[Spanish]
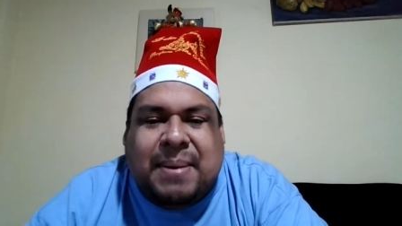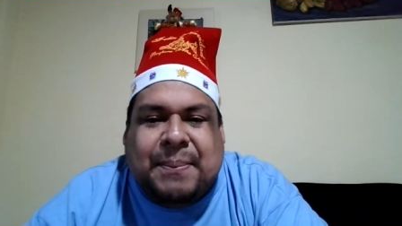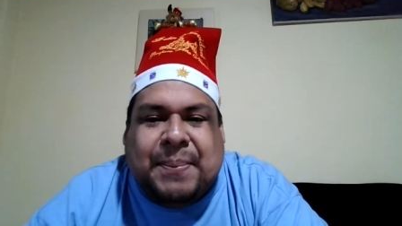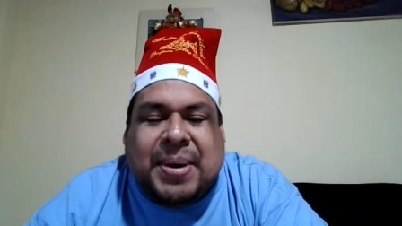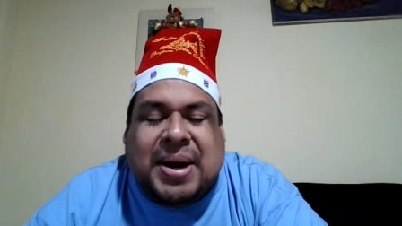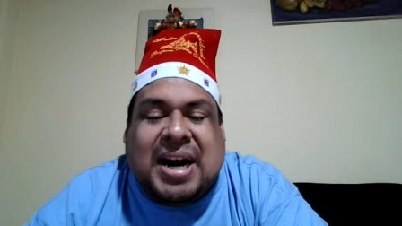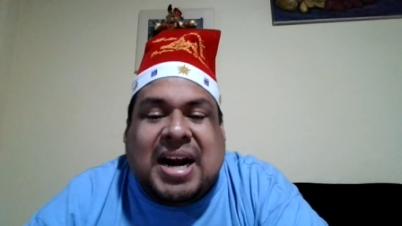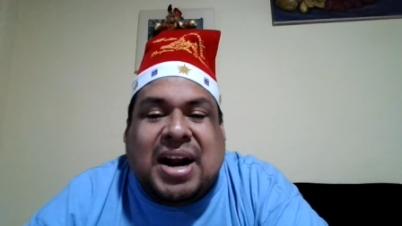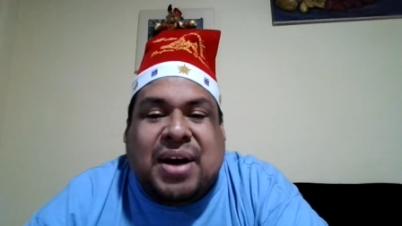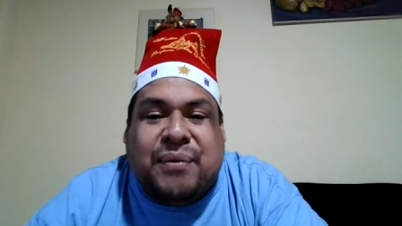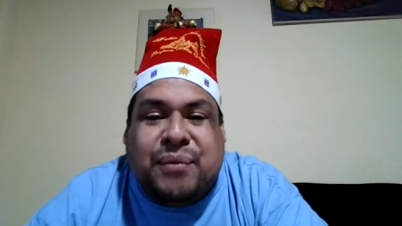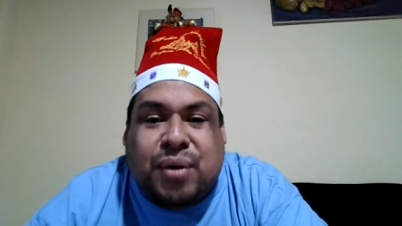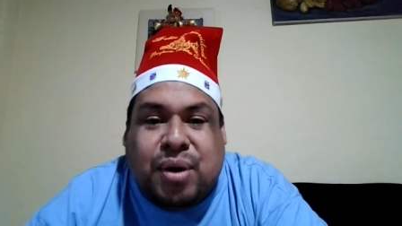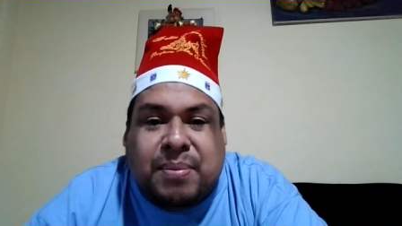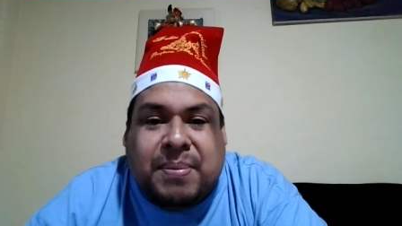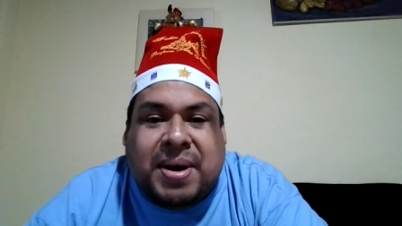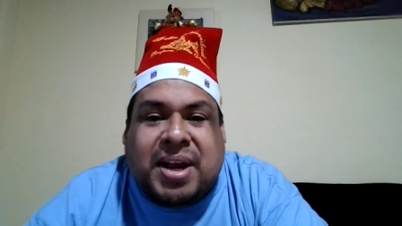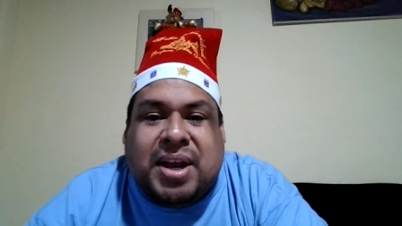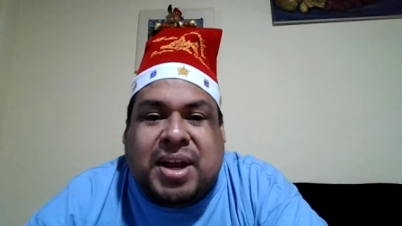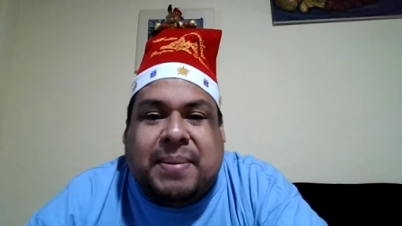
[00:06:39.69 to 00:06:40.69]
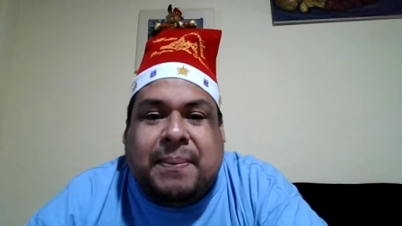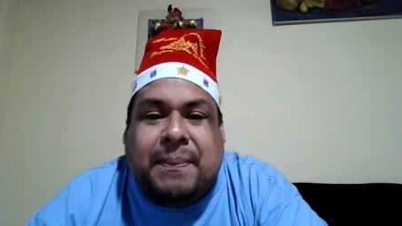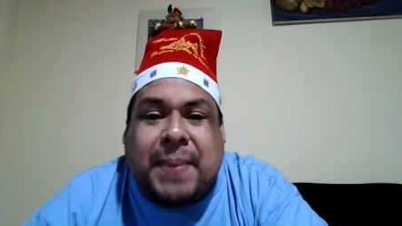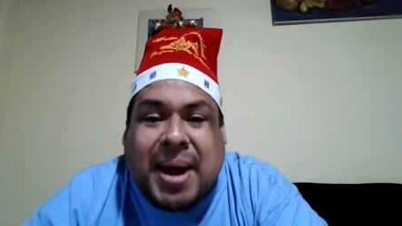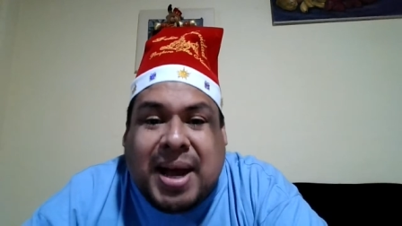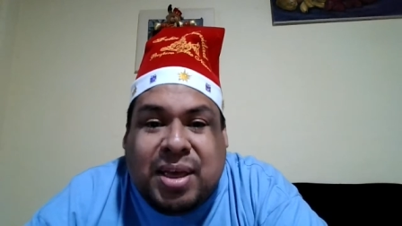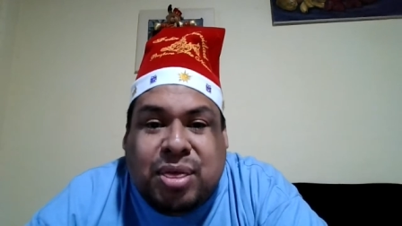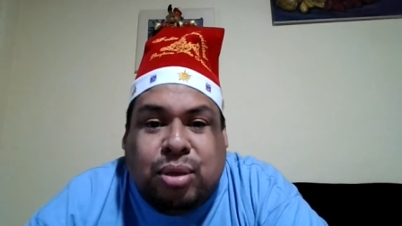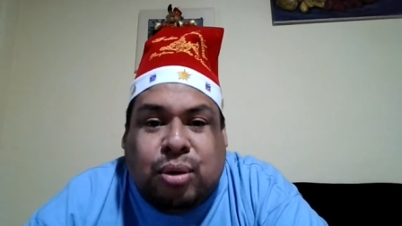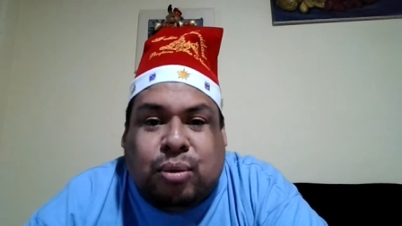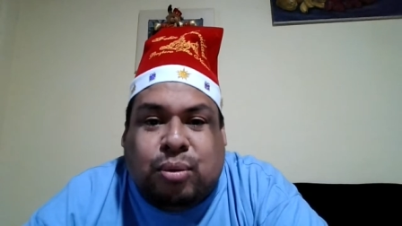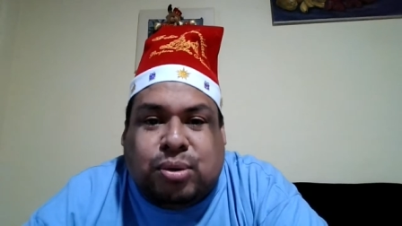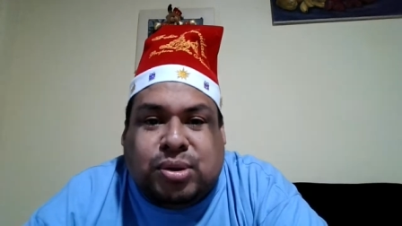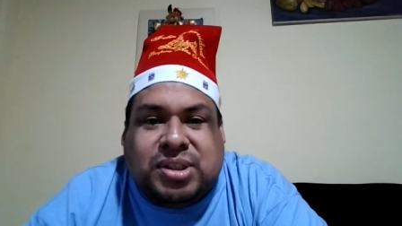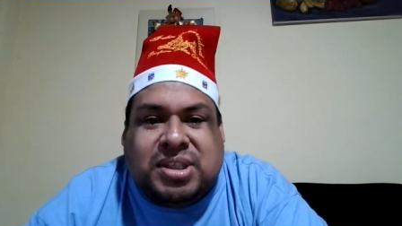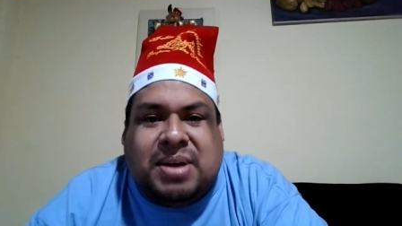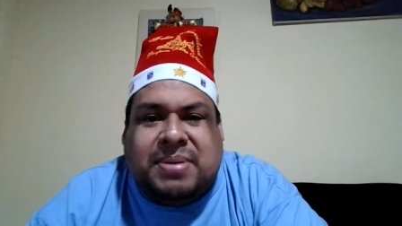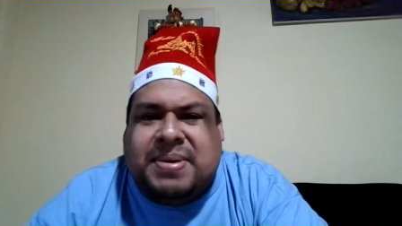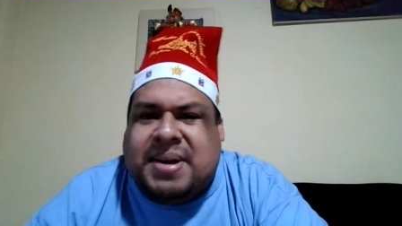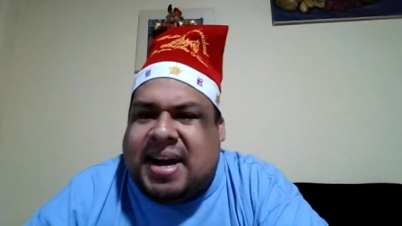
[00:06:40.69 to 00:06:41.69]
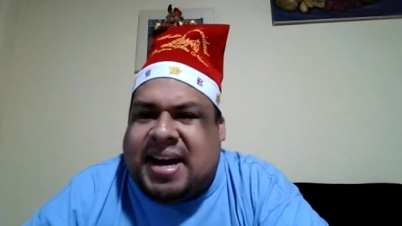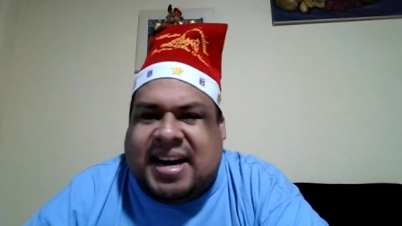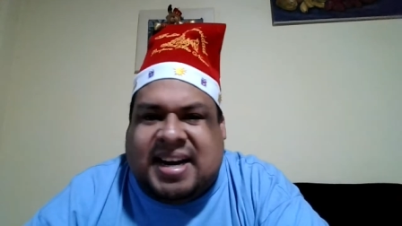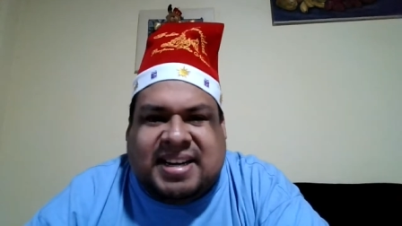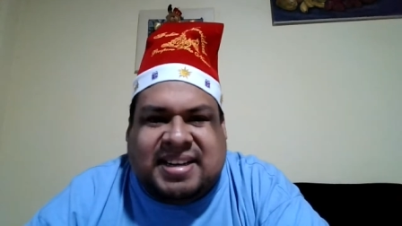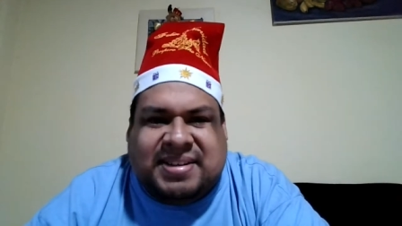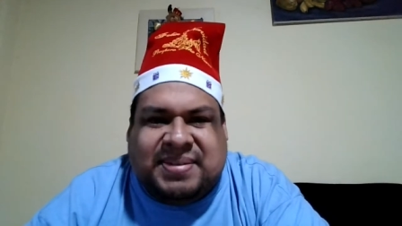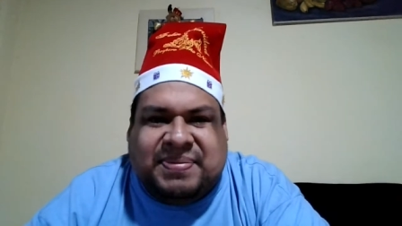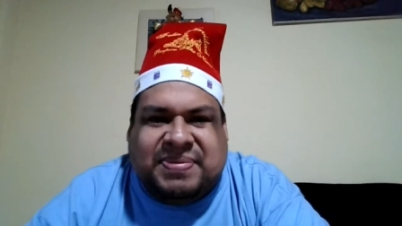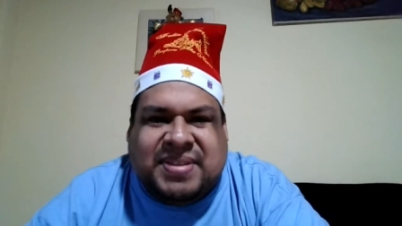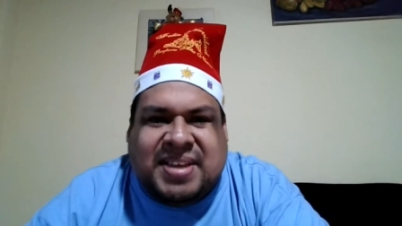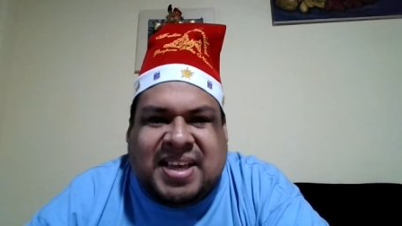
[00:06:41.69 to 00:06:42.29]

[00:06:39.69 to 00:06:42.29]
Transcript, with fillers: para la forma que más nos guste viajar.